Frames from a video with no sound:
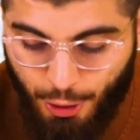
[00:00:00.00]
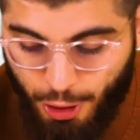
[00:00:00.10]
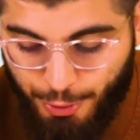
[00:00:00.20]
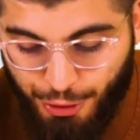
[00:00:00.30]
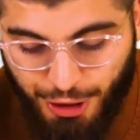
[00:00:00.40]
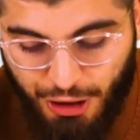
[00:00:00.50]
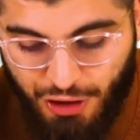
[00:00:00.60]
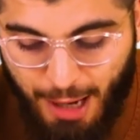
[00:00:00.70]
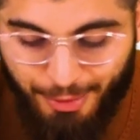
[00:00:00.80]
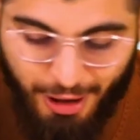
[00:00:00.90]
öbürününki
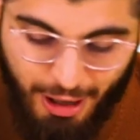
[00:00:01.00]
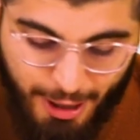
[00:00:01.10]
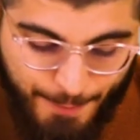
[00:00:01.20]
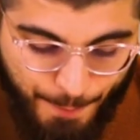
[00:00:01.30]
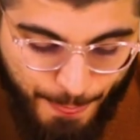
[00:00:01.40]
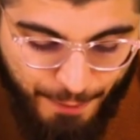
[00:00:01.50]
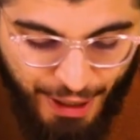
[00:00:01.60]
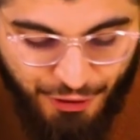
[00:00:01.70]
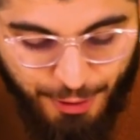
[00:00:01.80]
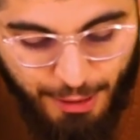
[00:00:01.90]
Cebra,
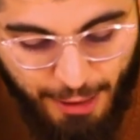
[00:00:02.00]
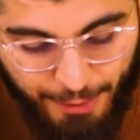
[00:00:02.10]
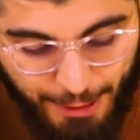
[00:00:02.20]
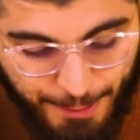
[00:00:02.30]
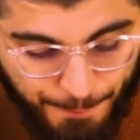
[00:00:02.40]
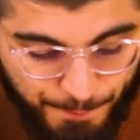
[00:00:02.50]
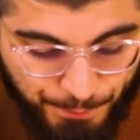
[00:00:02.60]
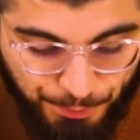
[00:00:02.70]
Recep efendim.